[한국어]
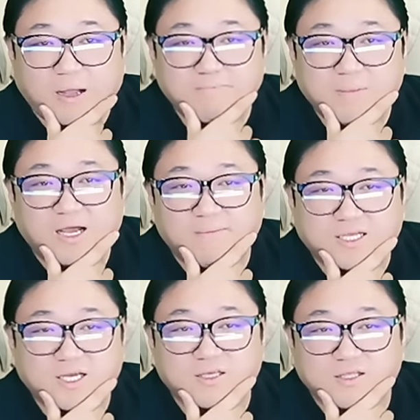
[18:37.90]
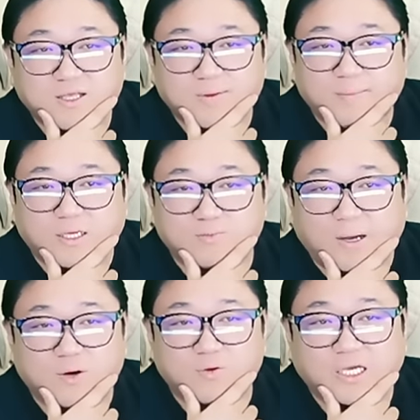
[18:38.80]
판매가 만약에 된다면 바,
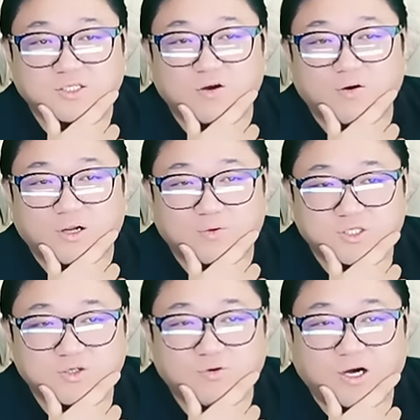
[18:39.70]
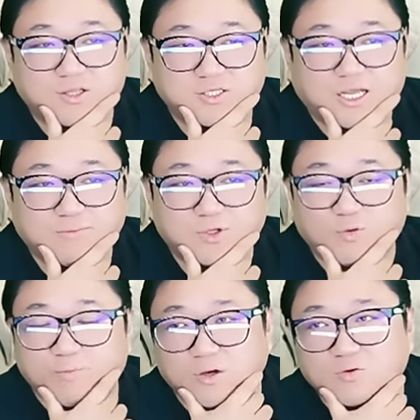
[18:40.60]
바로 계정 거래로 신고하려는
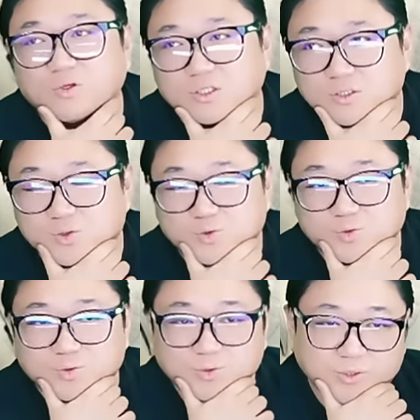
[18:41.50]
사람들도 벼르고 있는 중.